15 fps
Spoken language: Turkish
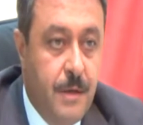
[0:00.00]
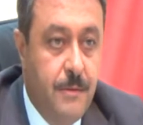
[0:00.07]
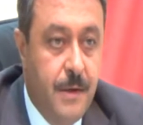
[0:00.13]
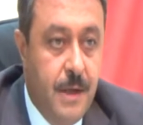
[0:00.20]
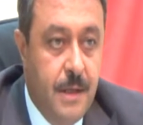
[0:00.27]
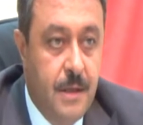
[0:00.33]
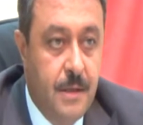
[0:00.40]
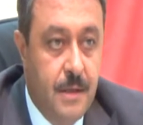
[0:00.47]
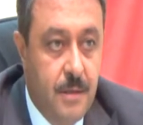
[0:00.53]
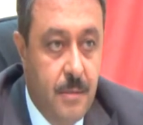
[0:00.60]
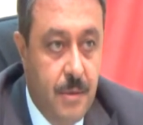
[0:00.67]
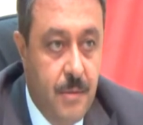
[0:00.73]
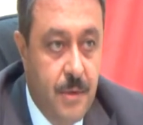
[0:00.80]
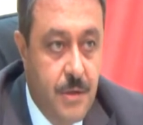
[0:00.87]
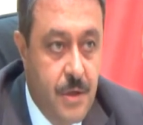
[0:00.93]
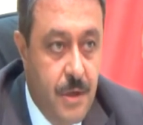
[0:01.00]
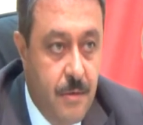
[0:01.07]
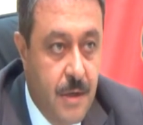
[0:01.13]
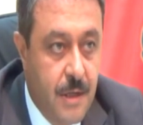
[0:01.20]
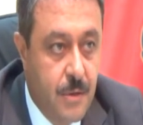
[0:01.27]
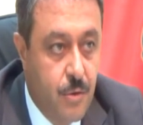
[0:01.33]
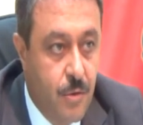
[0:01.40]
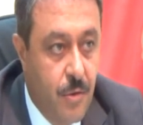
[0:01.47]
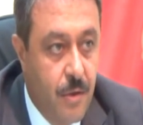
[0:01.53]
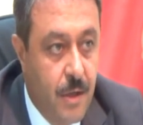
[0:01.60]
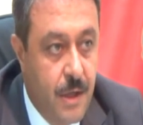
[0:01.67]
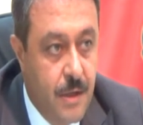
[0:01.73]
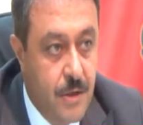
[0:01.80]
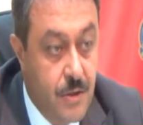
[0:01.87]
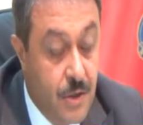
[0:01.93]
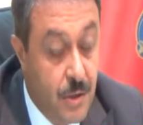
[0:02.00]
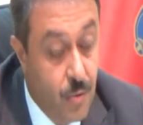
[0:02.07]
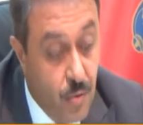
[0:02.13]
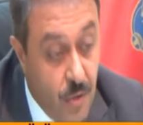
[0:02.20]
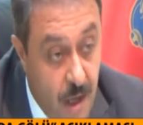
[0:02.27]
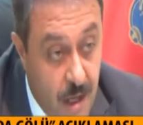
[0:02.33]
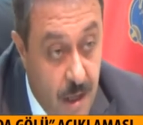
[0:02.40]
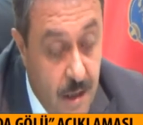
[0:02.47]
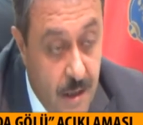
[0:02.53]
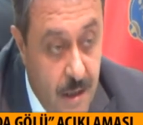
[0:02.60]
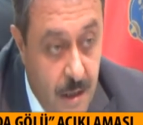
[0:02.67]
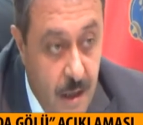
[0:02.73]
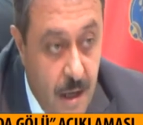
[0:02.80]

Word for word: ifade ettiğim gibi çevreye son derece duyarlı,